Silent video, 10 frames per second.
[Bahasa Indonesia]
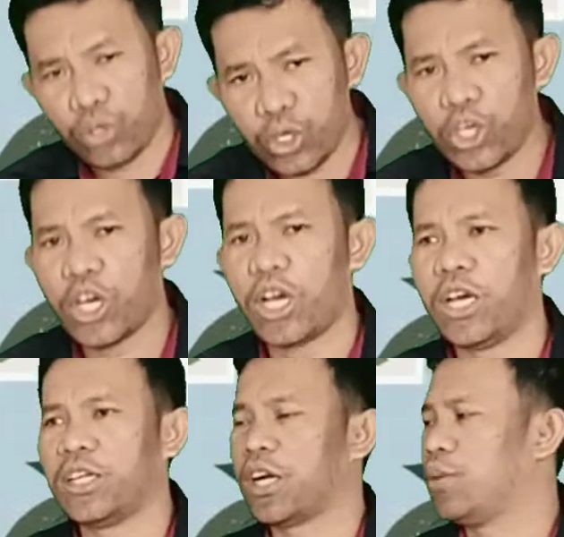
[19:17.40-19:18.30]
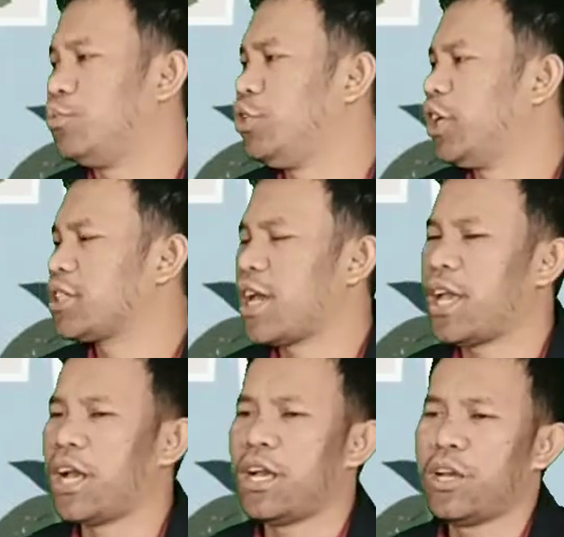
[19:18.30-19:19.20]
Iya, nah kemudian
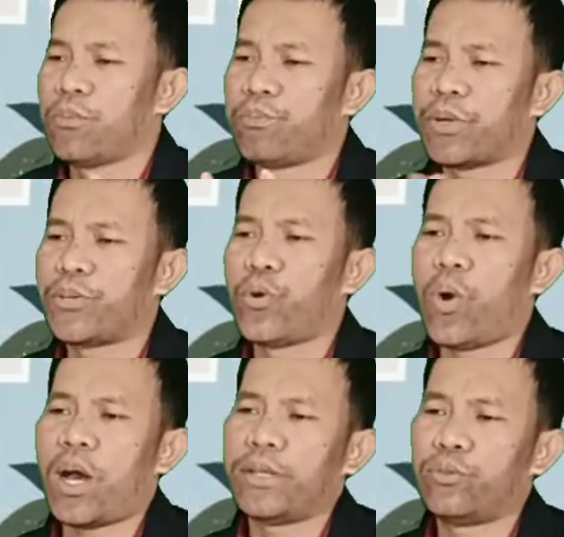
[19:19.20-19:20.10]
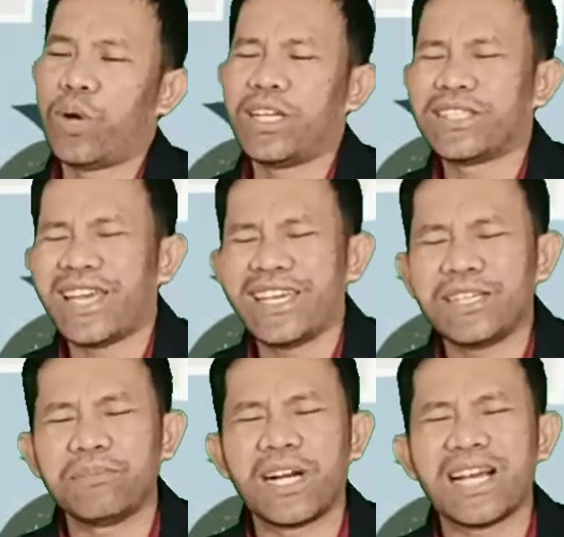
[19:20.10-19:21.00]
saya berdoa, Tuhan saya
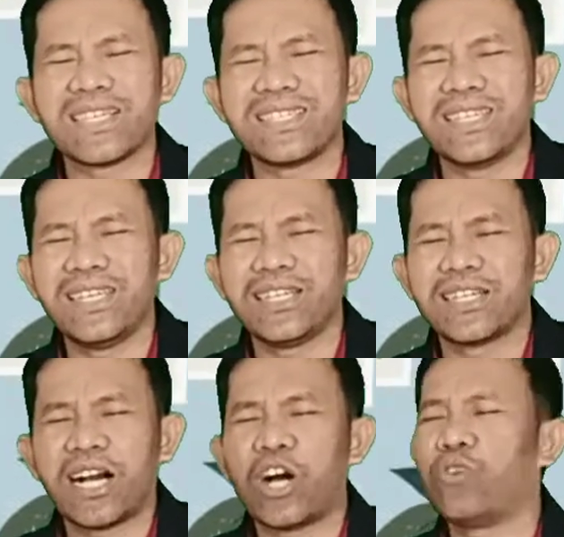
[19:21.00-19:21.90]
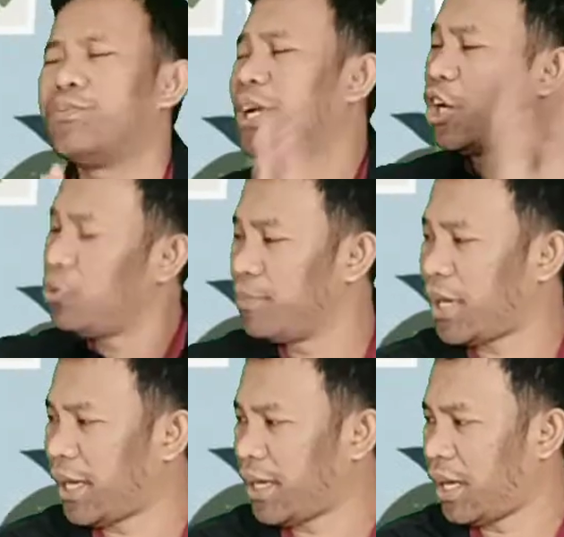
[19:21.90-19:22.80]
ingin mengasihi Engkau melalui
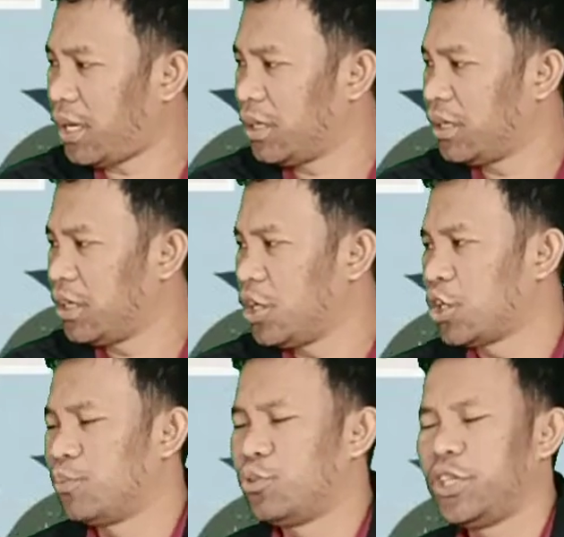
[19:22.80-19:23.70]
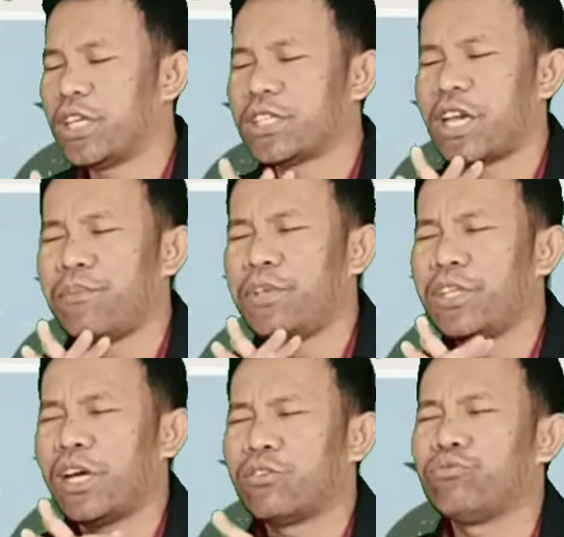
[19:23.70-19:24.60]
mereka. Oh. Kemudian saya
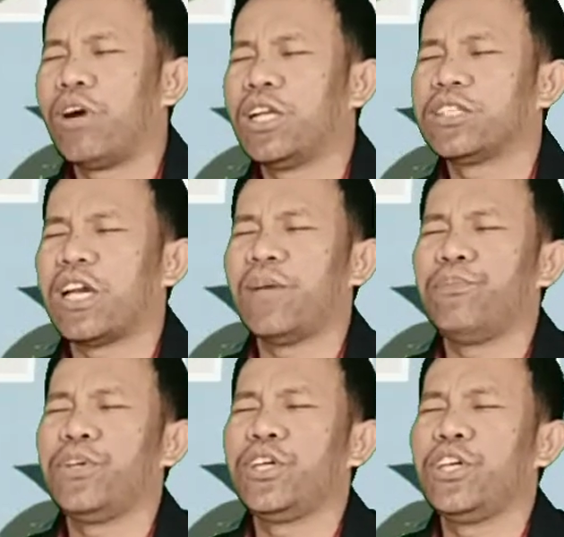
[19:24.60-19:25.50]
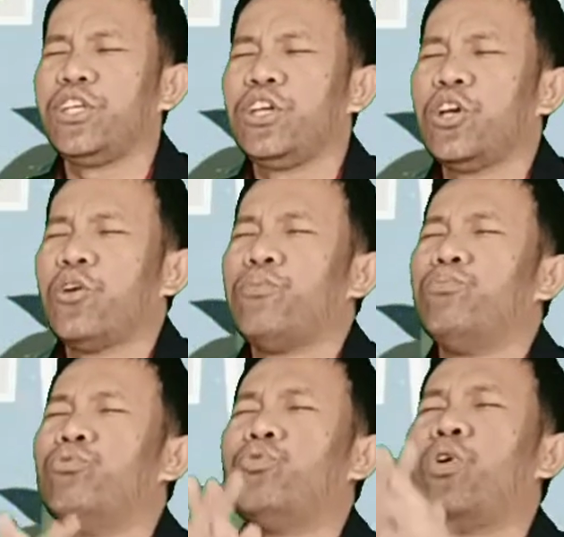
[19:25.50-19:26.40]
minta Tuhan saya ingin
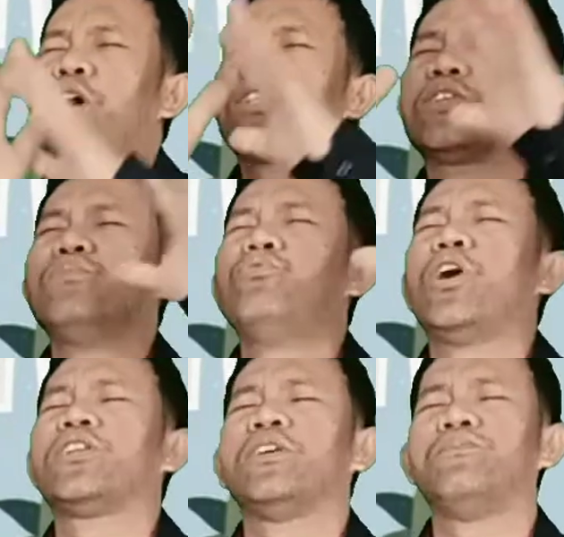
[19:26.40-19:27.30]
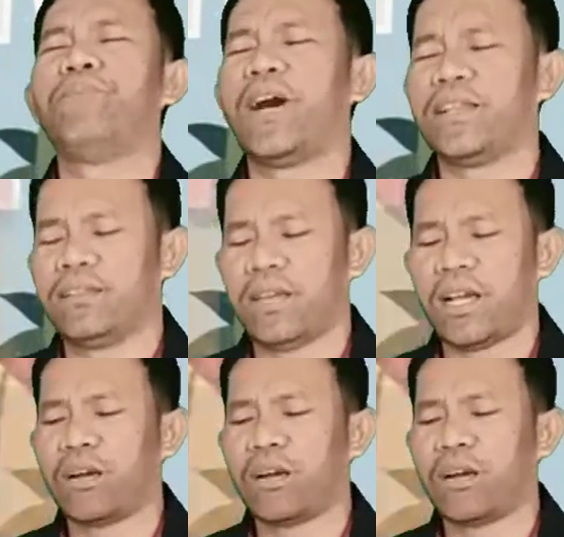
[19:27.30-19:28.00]
buat sebuah tempat yang